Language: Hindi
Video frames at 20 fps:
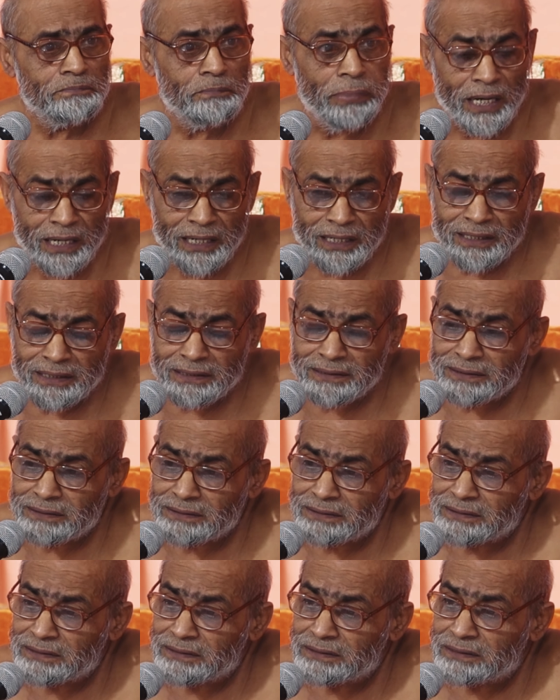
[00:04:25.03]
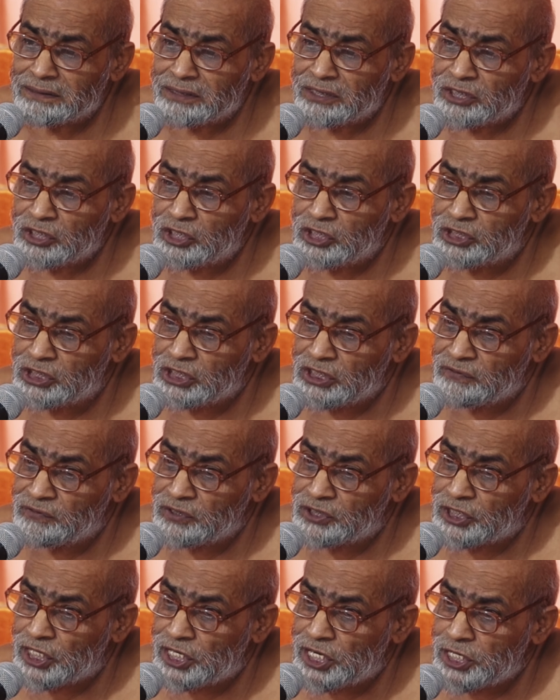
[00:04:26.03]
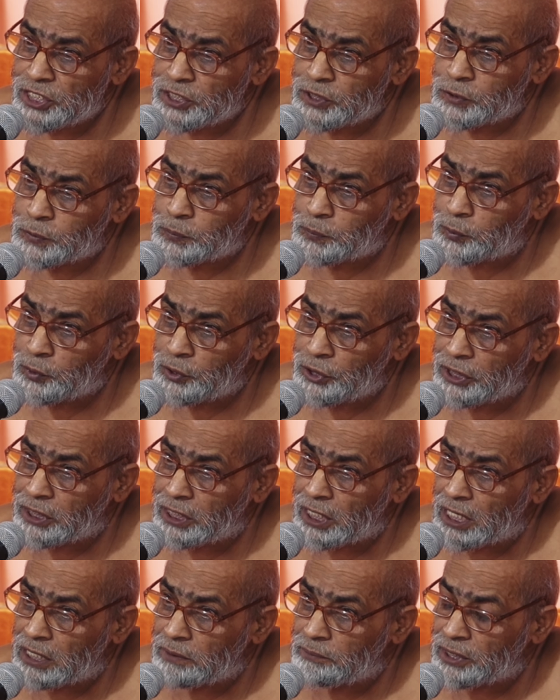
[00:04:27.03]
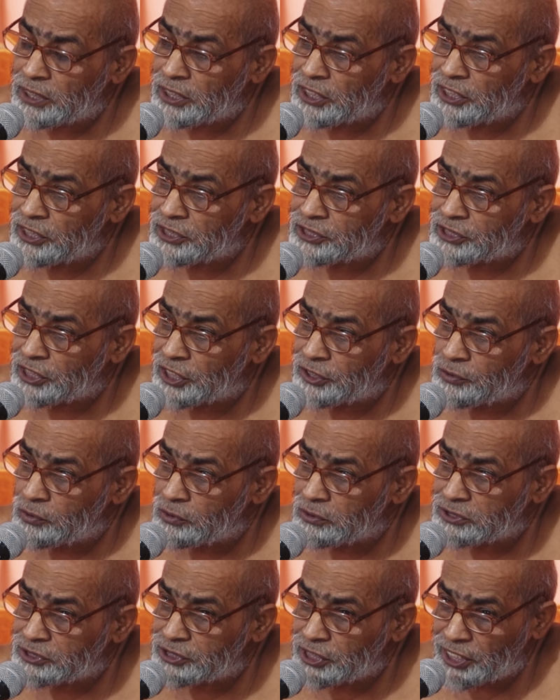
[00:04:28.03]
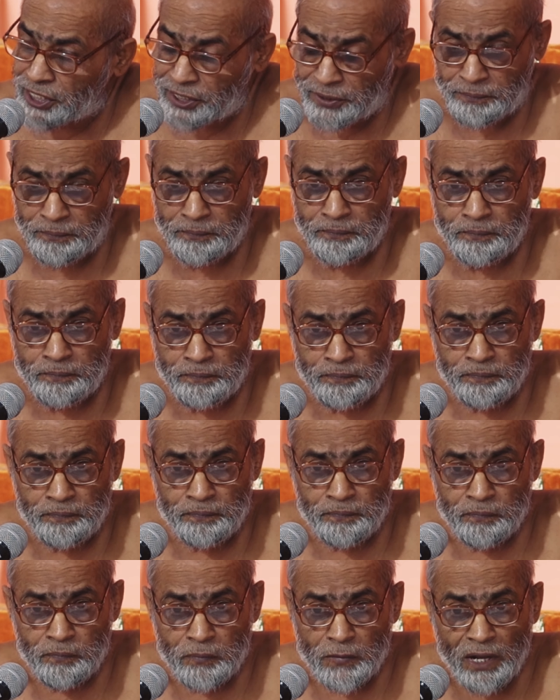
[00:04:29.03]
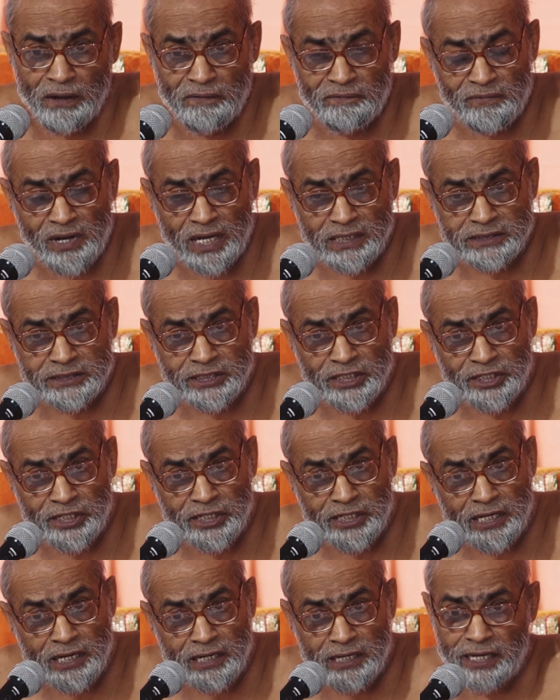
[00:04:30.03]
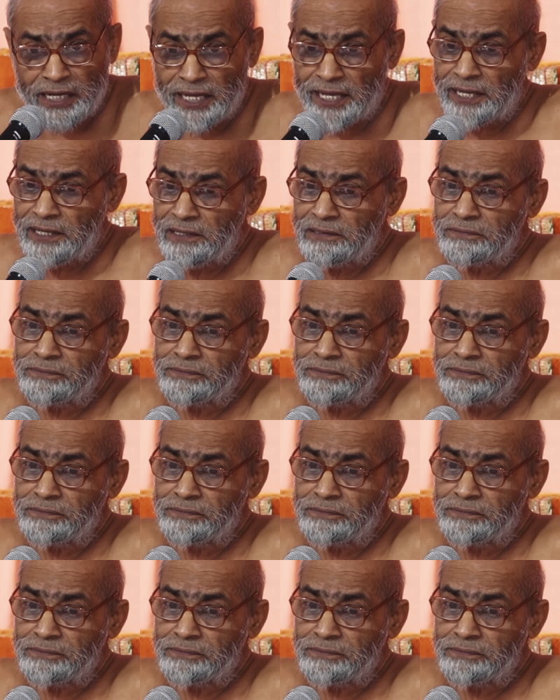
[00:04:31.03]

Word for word: पर किसी विशेष पुण्य कर्म के सहयोग से हम वहां से निकल गए